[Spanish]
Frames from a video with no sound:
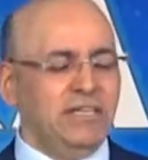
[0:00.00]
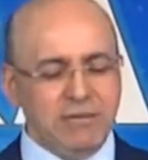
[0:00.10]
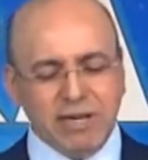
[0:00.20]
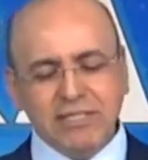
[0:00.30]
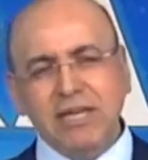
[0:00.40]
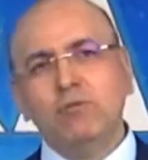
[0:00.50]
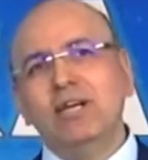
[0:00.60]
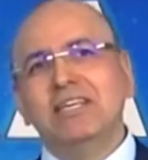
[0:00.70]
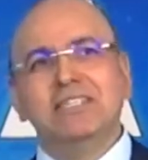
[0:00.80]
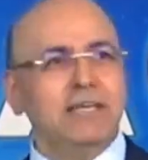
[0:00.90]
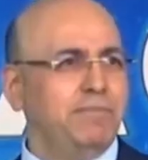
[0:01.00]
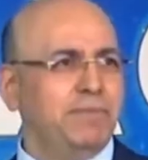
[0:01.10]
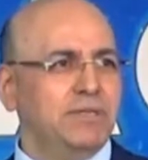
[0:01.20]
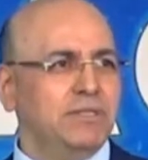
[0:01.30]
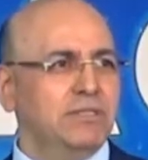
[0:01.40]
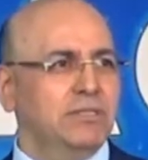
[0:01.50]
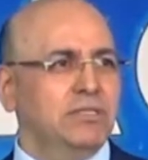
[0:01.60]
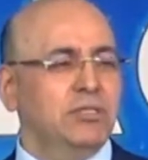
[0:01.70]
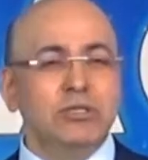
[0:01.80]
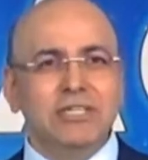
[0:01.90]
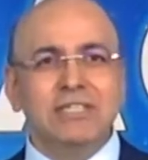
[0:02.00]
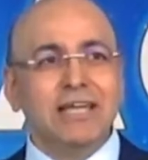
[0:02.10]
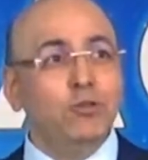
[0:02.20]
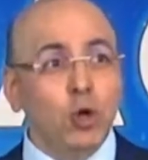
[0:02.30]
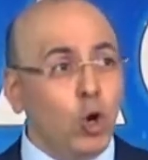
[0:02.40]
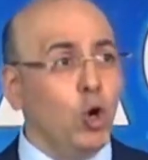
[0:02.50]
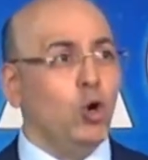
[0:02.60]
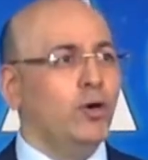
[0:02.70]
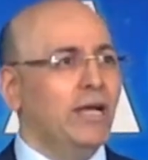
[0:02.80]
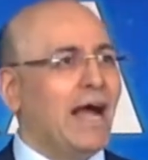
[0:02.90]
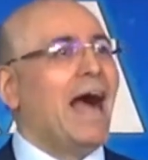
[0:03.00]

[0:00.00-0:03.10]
Lima está igual que siempre. Y yo les decía, no,